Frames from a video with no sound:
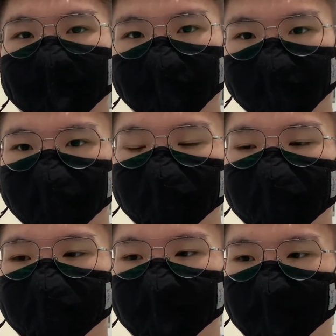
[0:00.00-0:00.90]
我觉
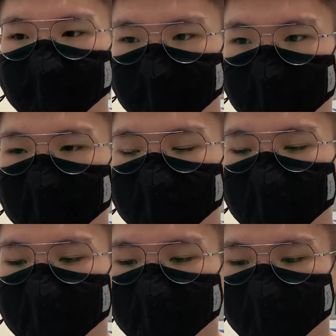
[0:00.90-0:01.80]
得讲
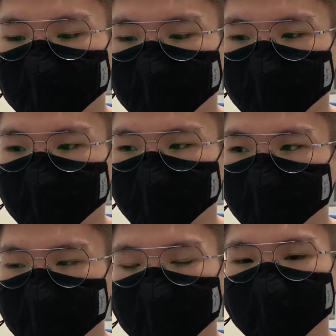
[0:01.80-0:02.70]
的伟
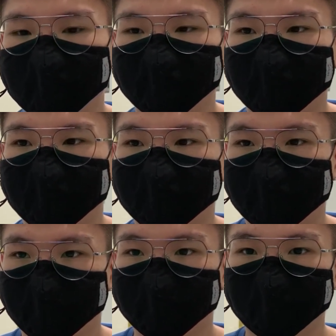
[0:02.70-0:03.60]
大一点，就是
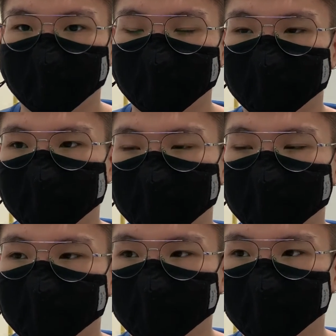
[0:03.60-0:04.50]
小戴已经是
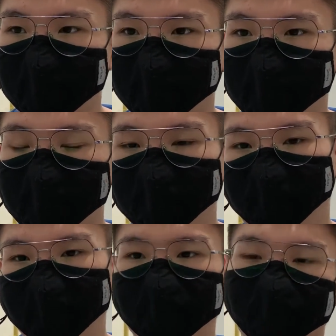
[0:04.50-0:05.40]
又
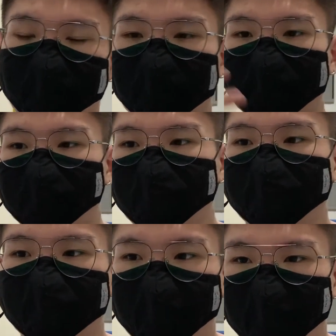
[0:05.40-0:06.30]
翻转一个
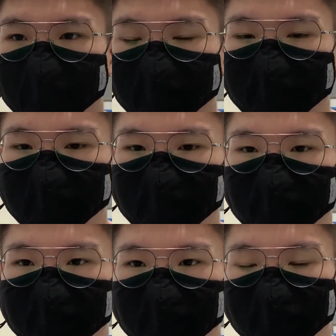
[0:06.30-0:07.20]
世代的
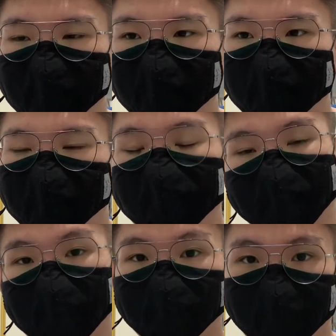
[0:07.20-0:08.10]
那种，翻转
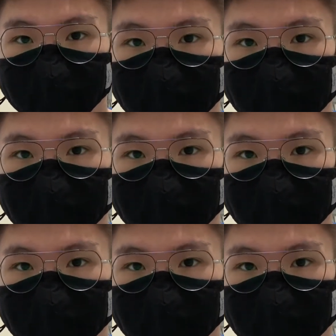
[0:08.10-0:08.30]
一个羽球